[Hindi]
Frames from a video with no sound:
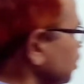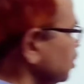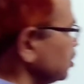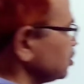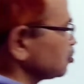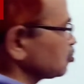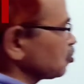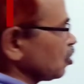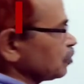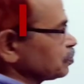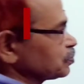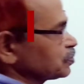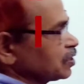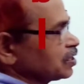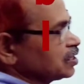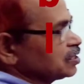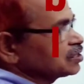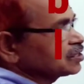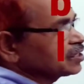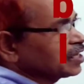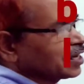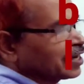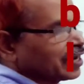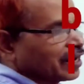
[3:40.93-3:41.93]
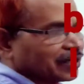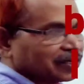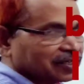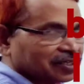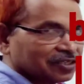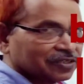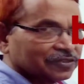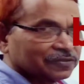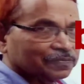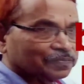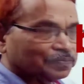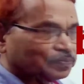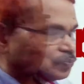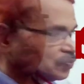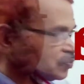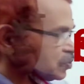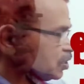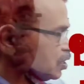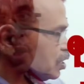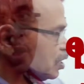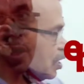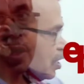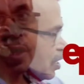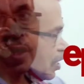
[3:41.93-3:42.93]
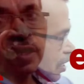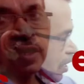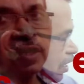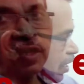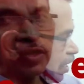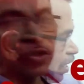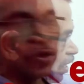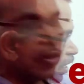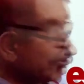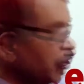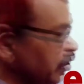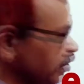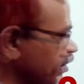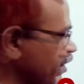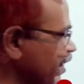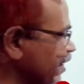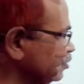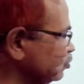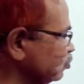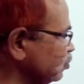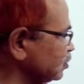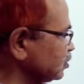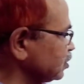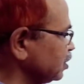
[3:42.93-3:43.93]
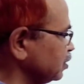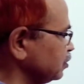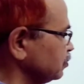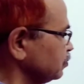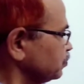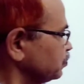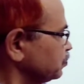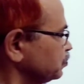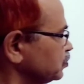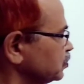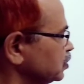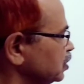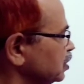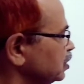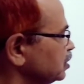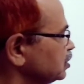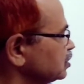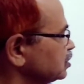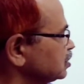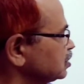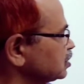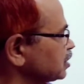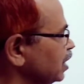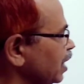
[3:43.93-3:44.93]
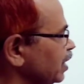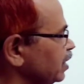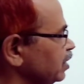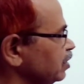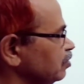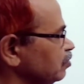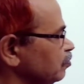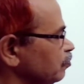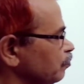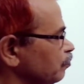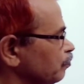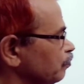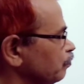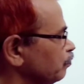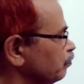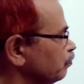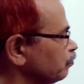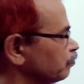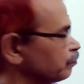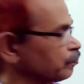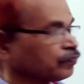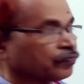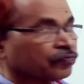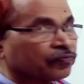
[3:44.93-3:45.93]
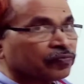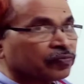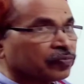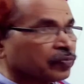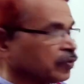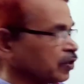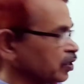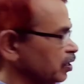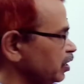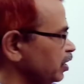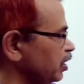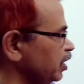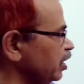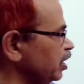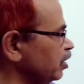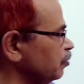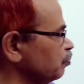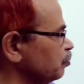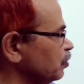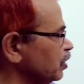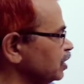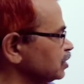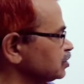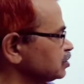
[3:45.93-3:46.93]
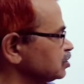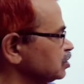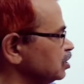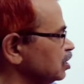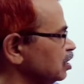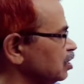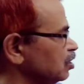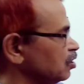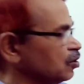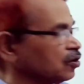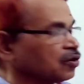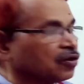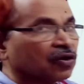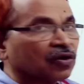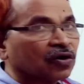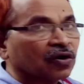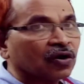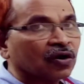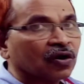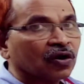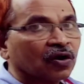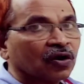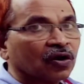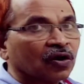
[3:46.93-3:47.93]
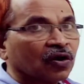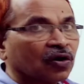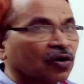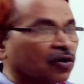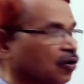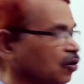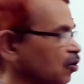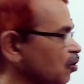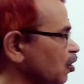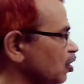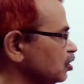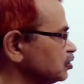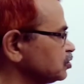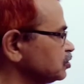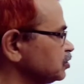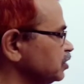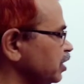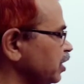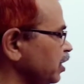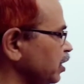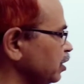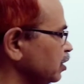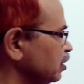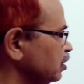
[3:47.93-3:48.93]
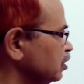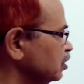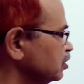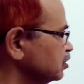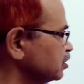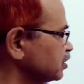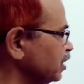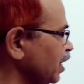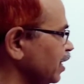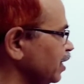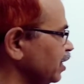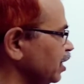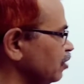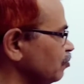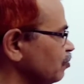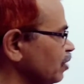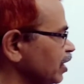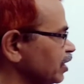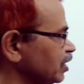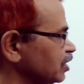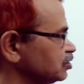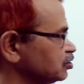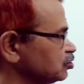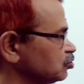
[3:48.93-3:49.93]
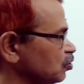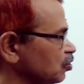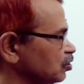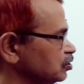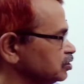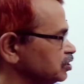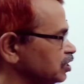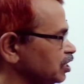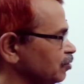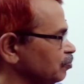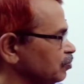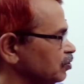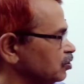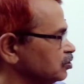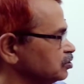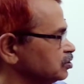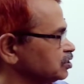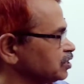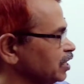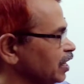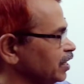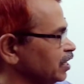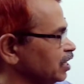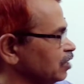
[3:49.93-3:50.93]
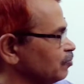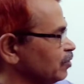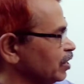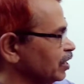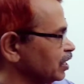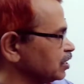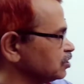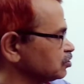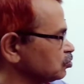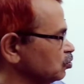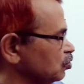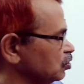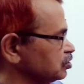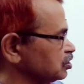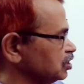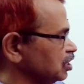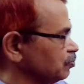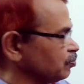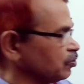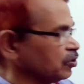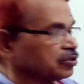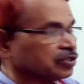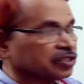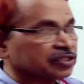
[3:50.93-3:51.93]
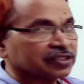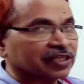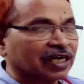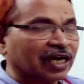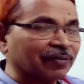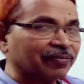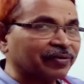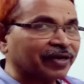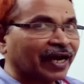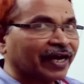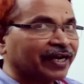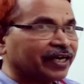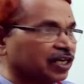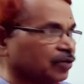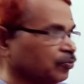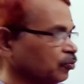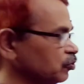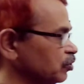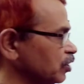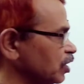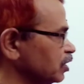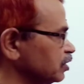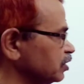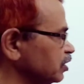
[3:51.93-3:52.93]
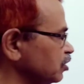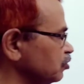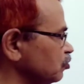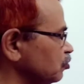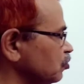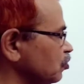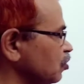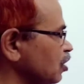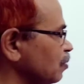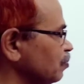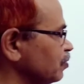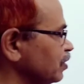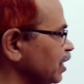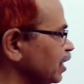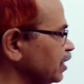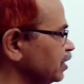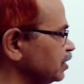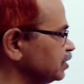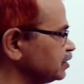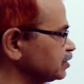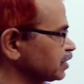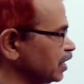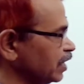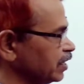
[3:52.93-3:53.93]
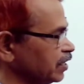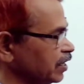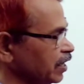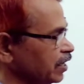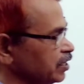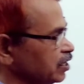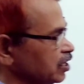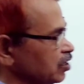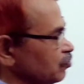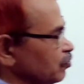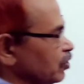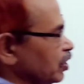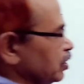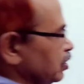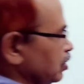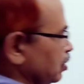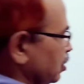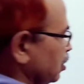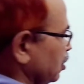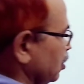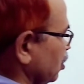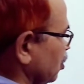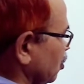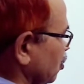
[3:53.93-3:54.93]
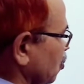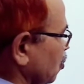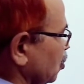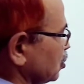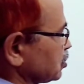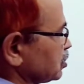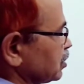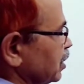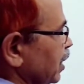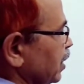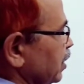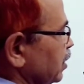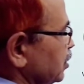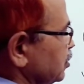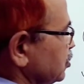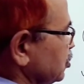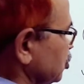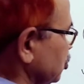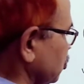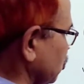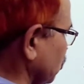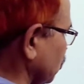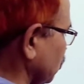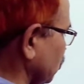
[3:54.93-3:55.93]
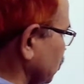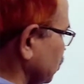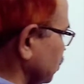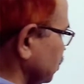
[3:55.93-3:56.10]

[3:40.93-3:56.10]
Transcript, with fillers: दिस ऑप्शन इज करेक्ट योर नेक्स्ट क्वेश्चन साइन ए प्लस कॉस ए साइन ए माइनस कॉस ए साइन ए माइनस कॉस ए अपॉन दिस अब 90 पुट करते हैं तो देखो आप 90 साइन 91 कॉस नाइन्टी जीरो